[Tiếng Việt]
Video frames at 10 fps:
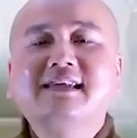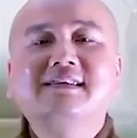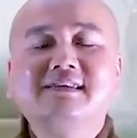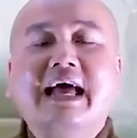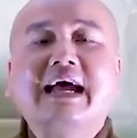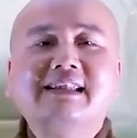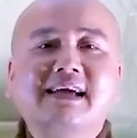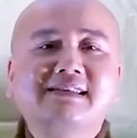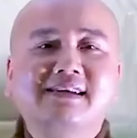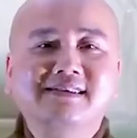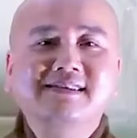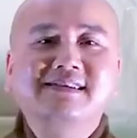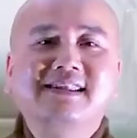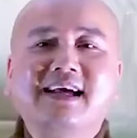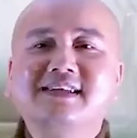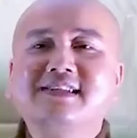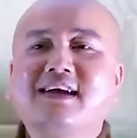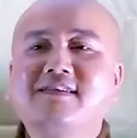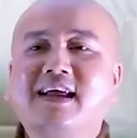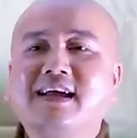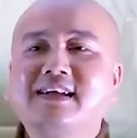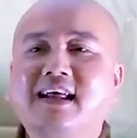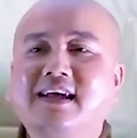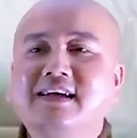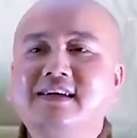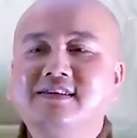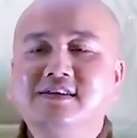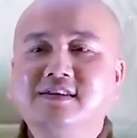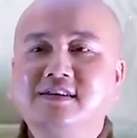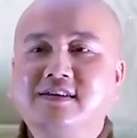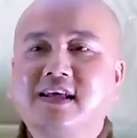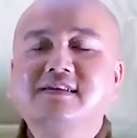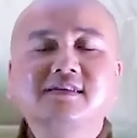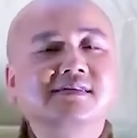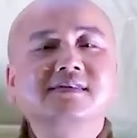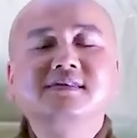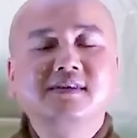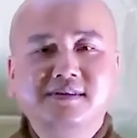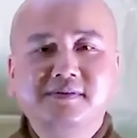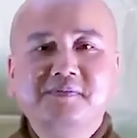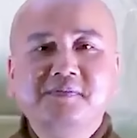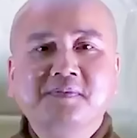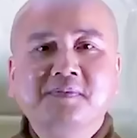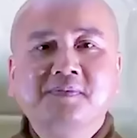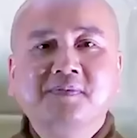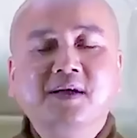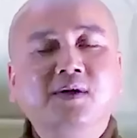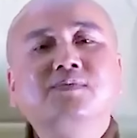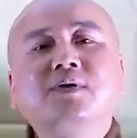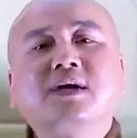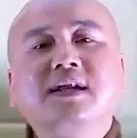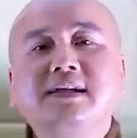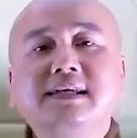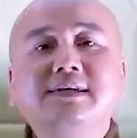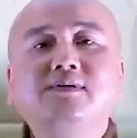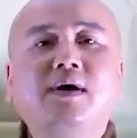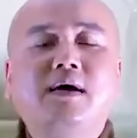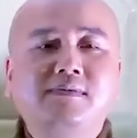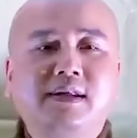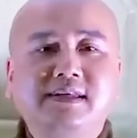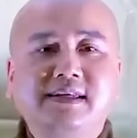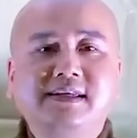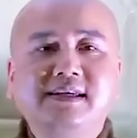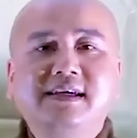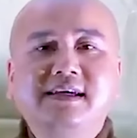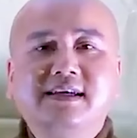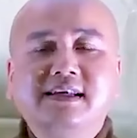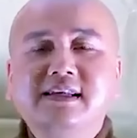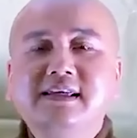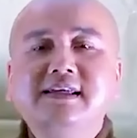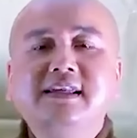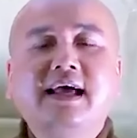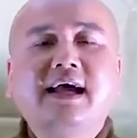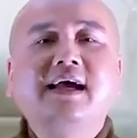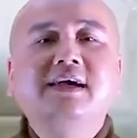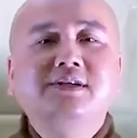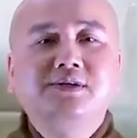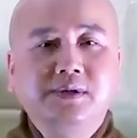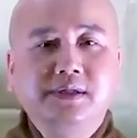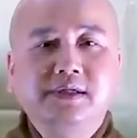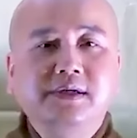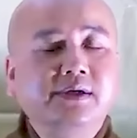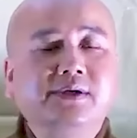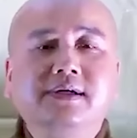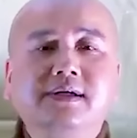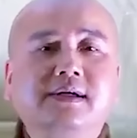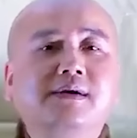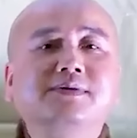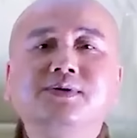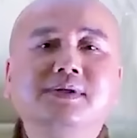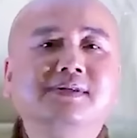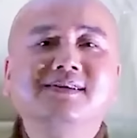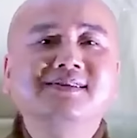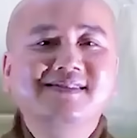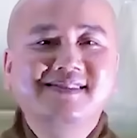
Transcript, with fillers: đại thái tử, chứ tại sao lại là người thái tử thứ tư? Thì lúc đó cái lý của ông là gì? Cái lý là truyền hiền không truyền tử.